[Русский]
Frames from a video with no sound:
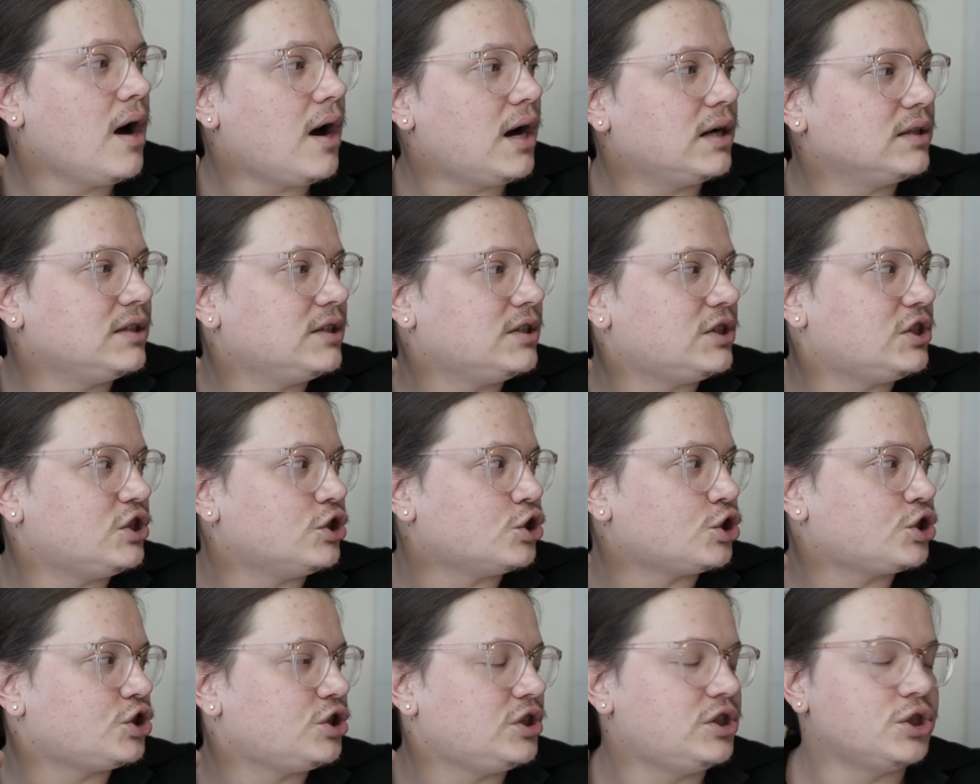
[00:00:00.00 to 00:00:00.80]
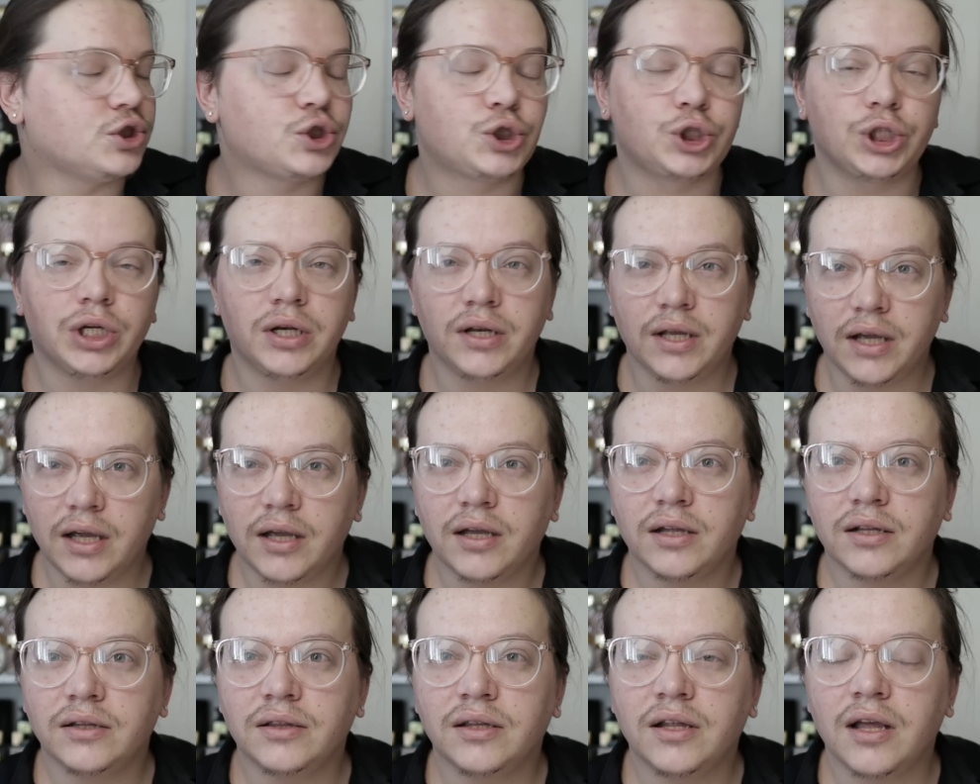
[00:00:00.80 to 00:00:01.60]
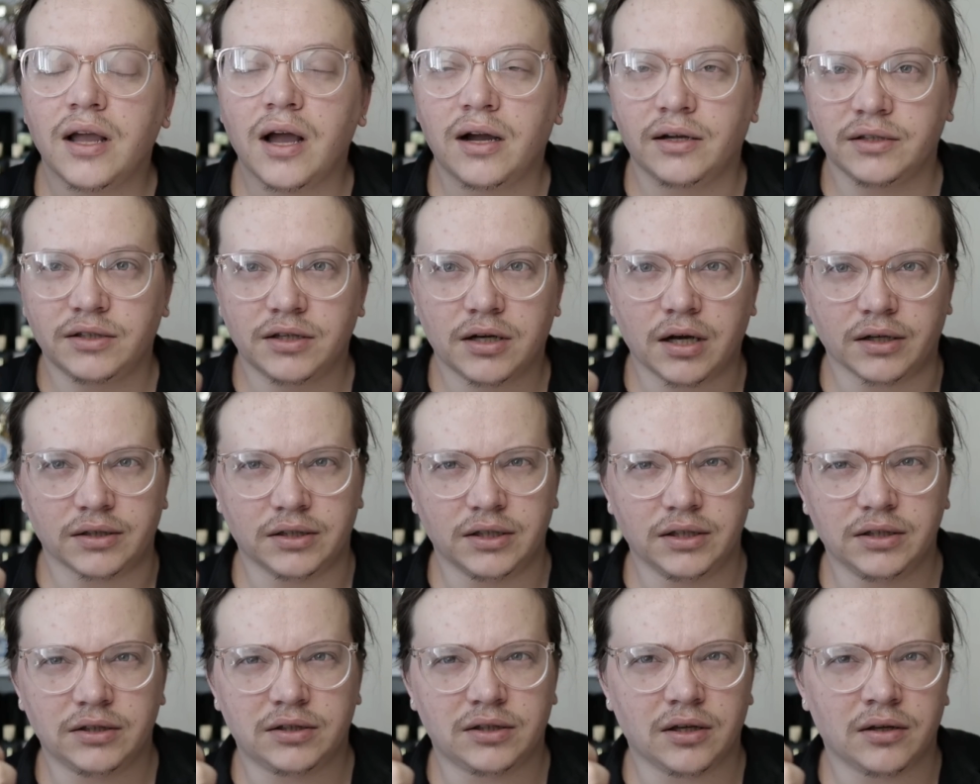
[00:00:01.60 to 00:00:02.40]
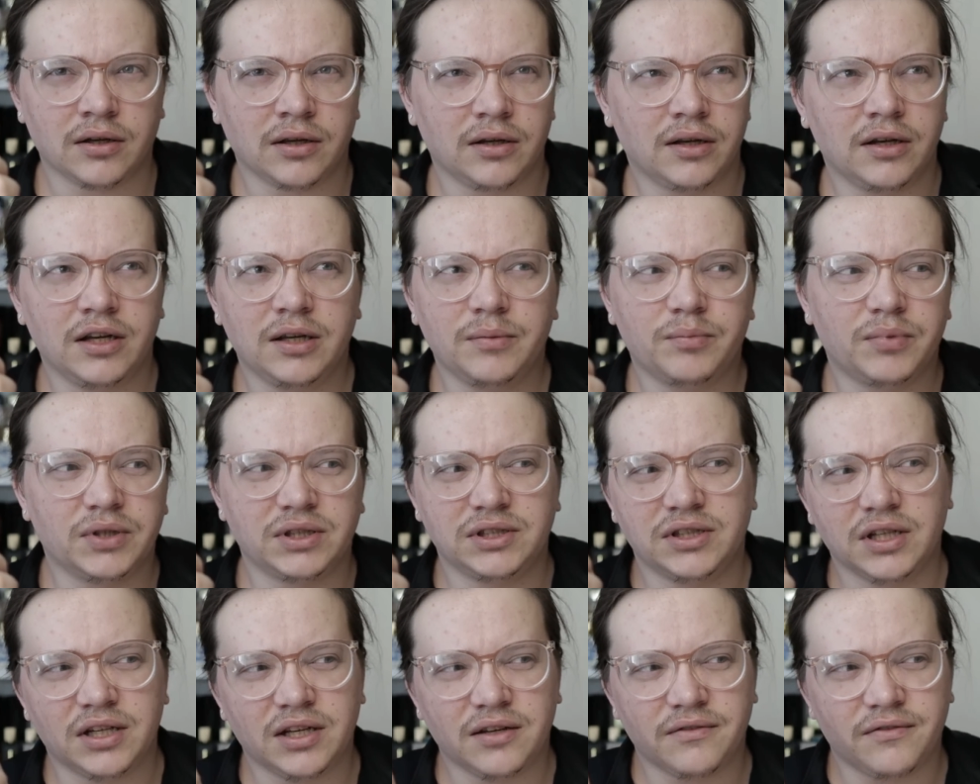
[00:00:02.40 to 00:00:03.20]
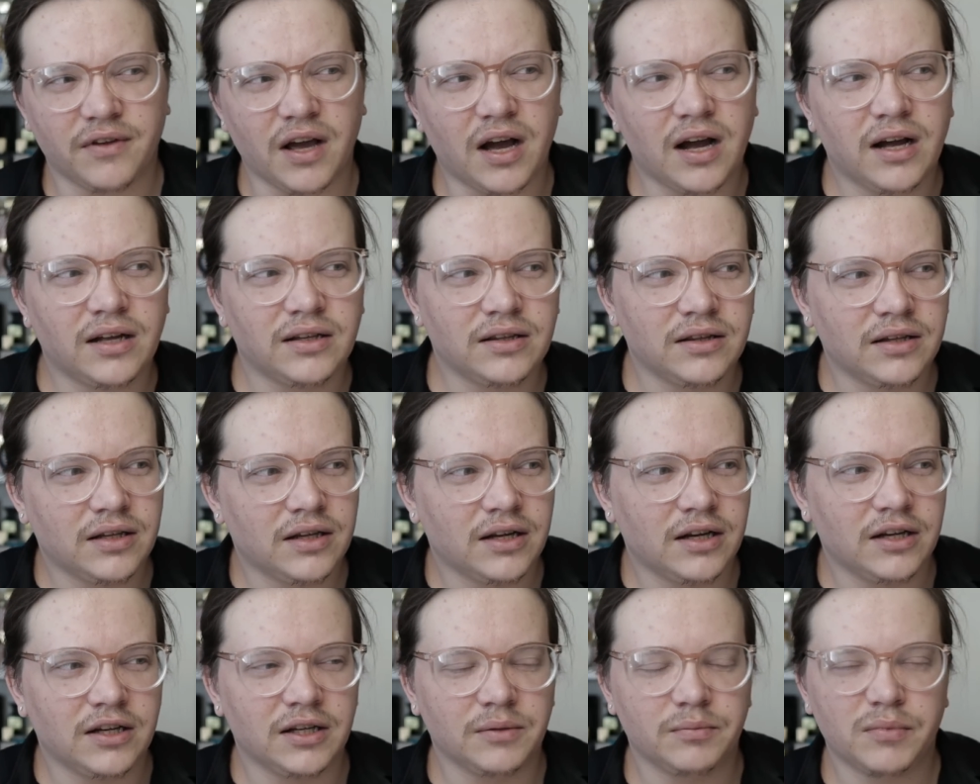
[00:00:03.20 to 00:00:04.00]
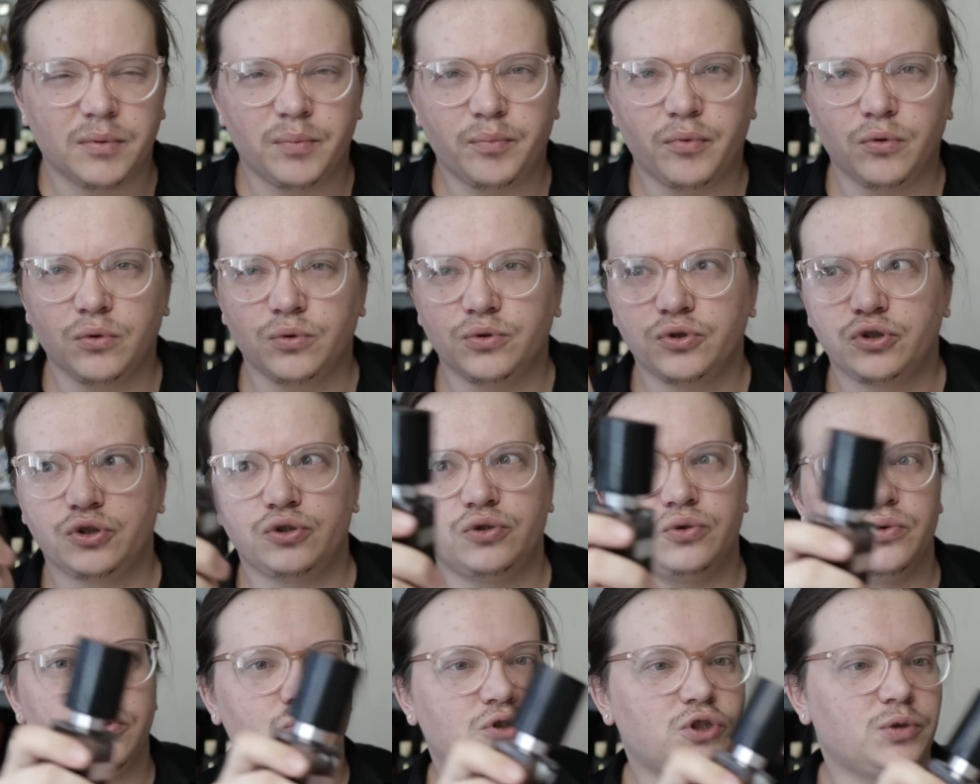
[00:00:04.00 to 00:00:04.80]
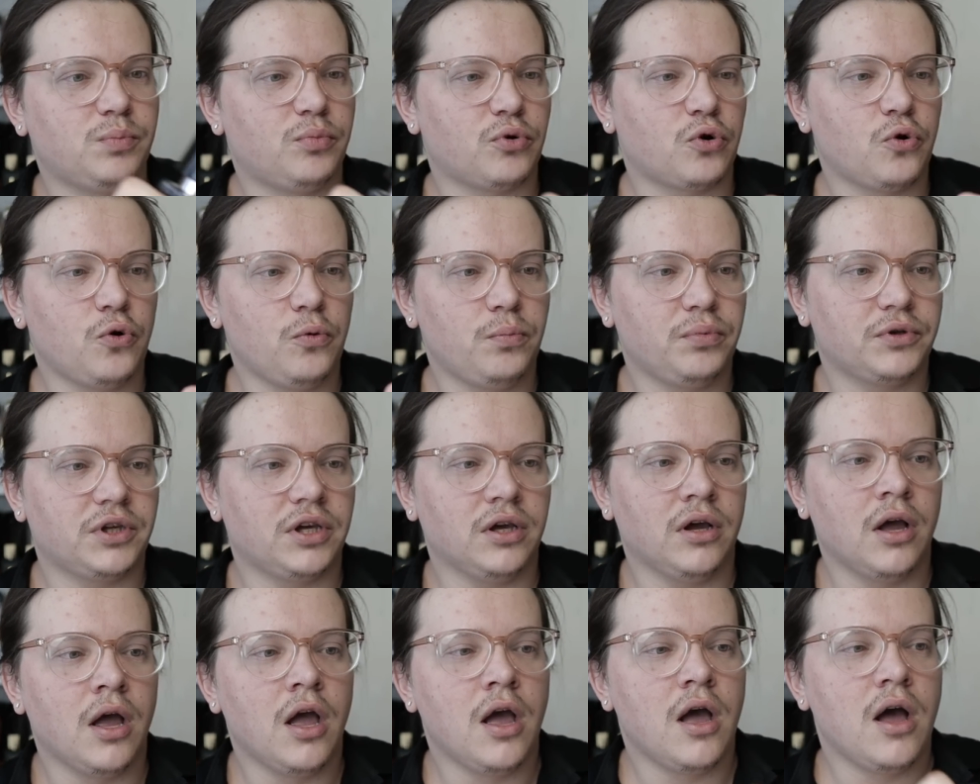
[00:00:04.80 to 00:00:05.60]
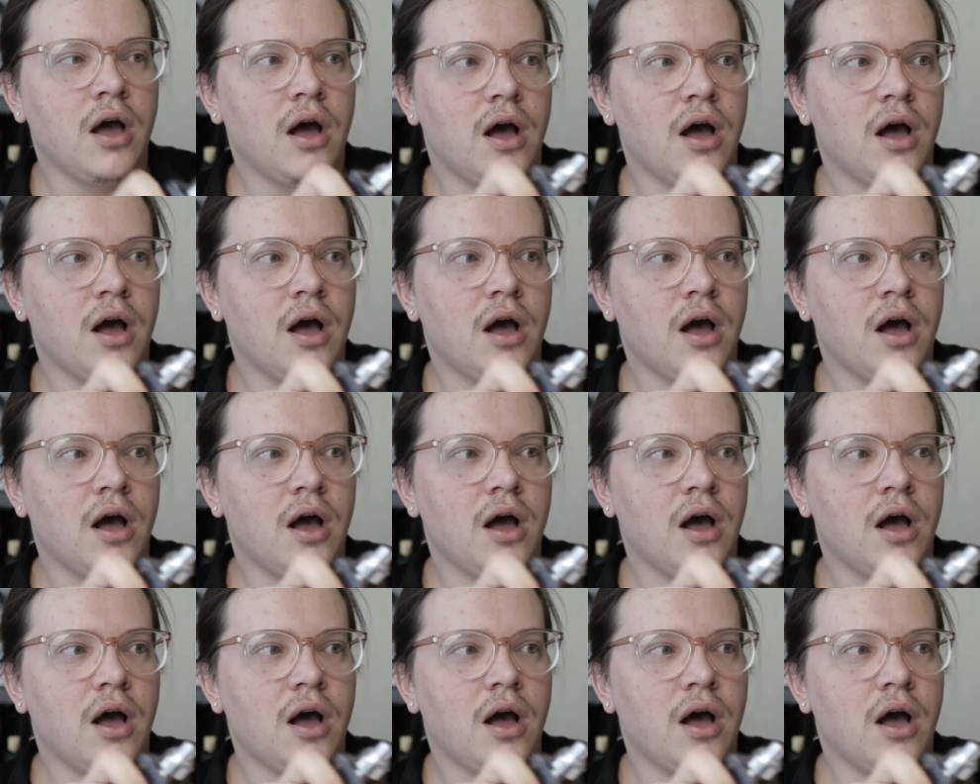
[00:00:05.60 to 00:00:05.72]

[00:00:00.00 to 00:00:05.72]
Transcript: они тяж, тяжеленные, они какие-то либо деревянные, либо полностью из пробки,